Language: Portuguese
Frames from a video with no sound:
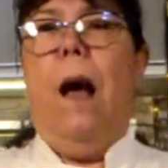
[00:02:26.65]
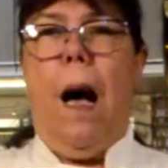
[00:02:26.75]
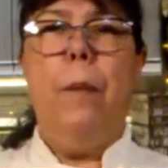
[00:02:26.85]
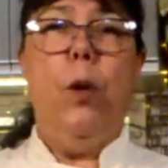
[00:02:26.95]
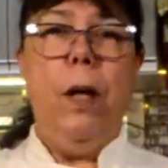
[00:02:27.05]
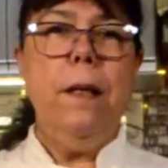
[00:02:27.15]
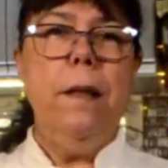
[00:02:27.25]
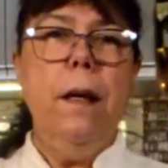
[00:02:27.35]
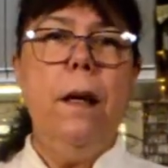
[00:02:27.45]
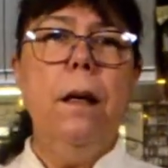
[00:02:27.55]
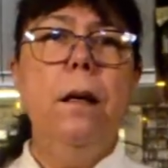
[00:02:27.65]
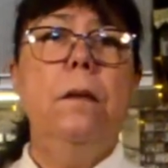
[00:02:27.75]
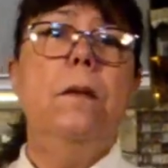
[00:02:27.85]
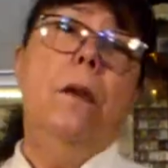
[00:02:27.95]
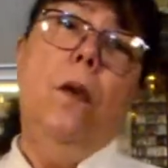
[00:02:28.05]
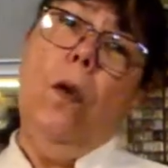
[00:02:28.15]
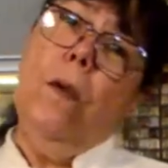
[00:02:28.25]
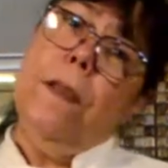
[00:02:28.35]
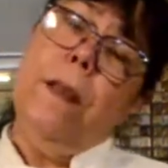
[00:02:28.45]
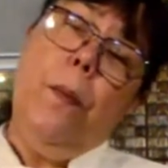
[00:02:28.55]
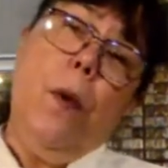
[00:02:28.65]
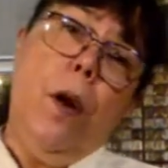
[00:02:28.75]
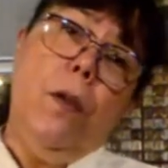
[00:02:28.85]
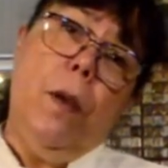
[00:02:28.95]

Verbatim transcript: amolecê-la, ou você pode